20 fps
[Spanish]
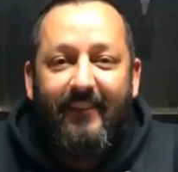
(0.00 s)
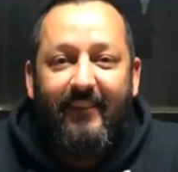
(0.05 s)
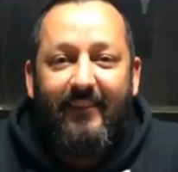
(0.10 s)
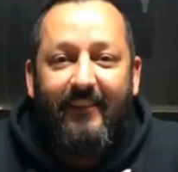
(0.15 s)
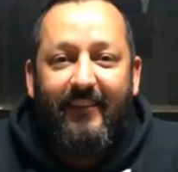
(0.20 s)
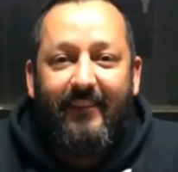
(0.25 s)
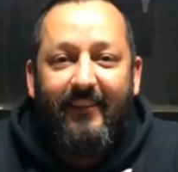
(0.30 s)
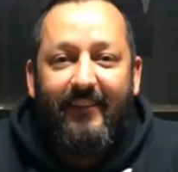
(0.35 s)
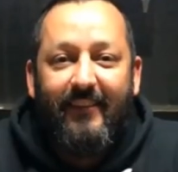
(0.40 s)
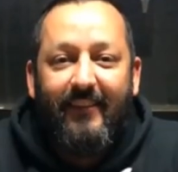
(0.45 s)

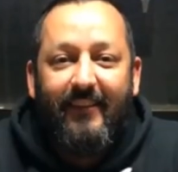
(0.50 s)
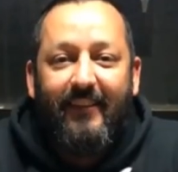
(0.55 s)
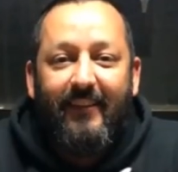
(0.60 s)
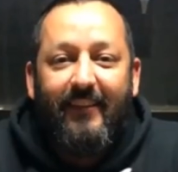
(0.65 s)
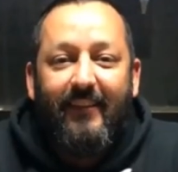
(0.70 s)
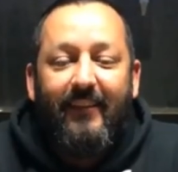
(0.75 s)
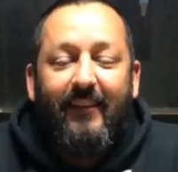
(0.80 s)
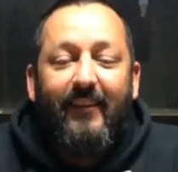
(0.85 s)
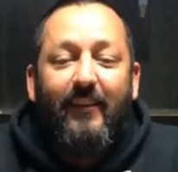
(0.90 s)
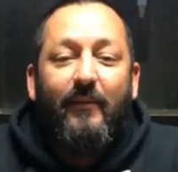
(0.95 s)
On.
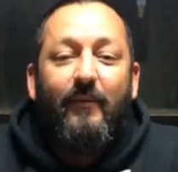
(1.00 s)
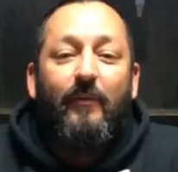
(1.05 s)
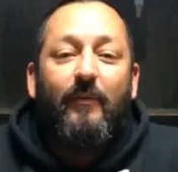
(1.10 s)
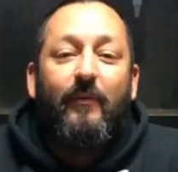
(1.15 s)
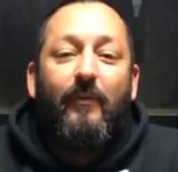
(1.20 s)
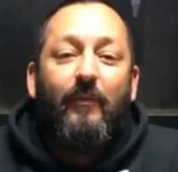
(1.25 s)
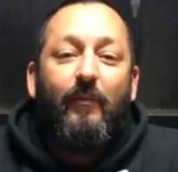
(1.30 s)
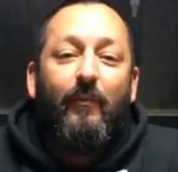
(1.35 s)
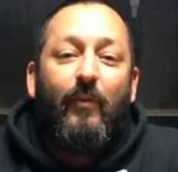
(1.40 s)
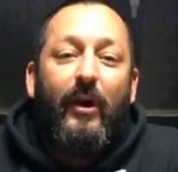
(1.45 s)

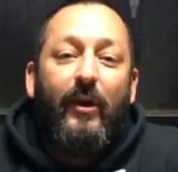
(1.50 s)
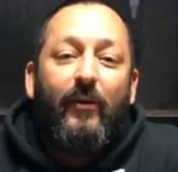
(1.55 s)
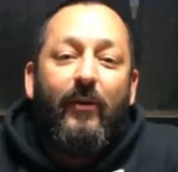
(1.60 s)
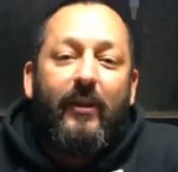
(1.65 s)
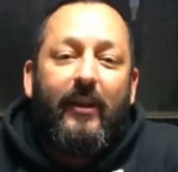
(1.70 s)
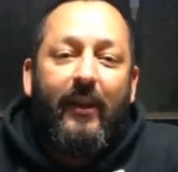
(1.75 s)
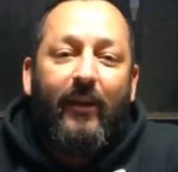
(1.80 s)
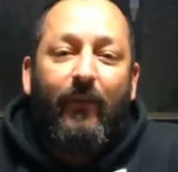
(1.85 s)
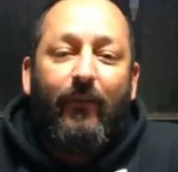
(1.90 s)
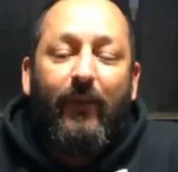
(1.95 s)

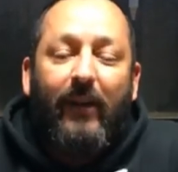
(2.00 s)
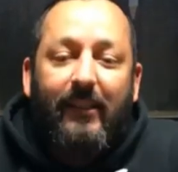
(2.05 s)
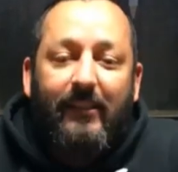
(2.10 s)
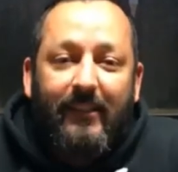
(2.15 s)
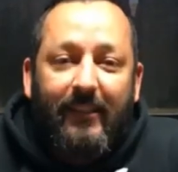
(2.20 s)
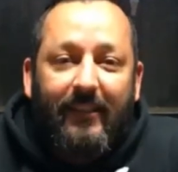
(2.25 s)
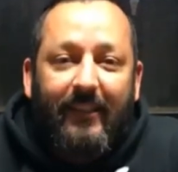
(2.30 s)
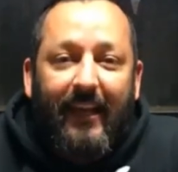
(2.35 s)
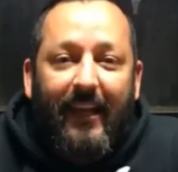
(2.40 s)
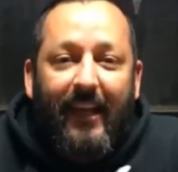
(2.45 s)
Bueno, quiero
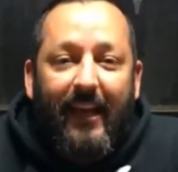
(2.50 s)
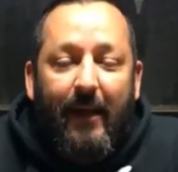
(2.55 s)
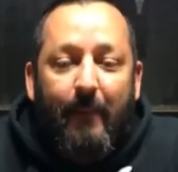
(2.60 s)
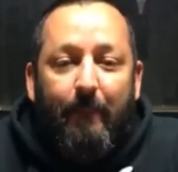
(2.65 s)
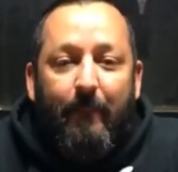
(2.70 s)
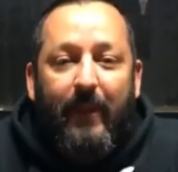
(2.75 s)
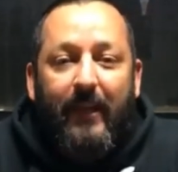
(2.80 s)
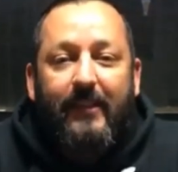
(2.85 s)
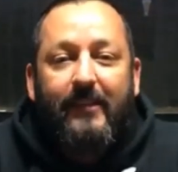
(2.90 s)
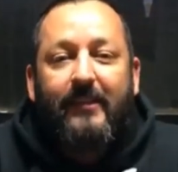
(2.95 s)
felicitar a
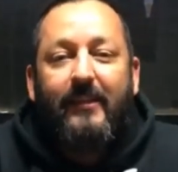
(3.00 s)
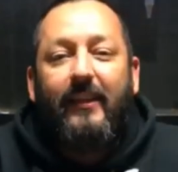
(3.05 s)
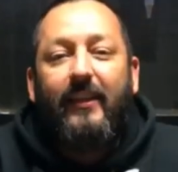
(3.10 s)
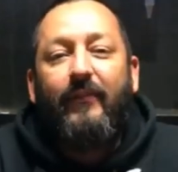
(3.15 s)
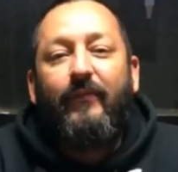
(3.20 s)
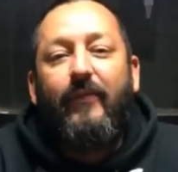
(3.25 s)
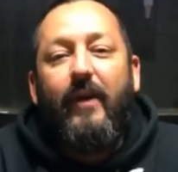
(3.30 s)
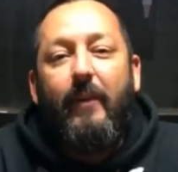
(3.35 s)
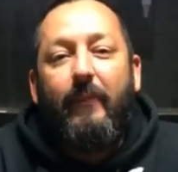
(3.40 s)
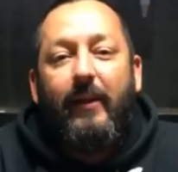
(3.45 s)
la Big
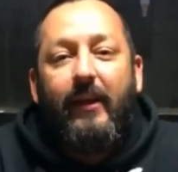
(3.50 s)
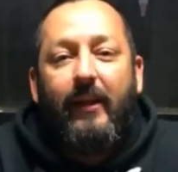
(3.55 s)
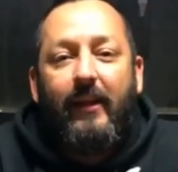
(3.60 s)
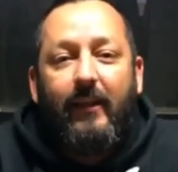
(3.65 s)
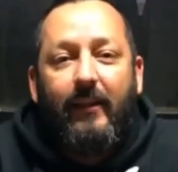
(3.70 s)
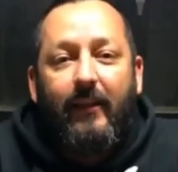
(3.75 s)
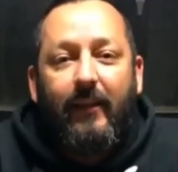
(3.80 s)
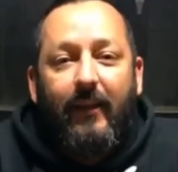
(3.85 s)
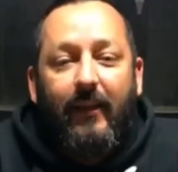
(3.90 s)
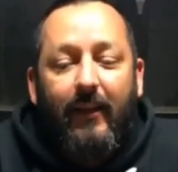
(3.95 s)
City
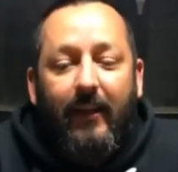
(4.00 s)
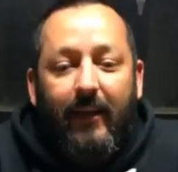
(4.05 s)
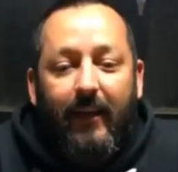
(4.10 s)
Family,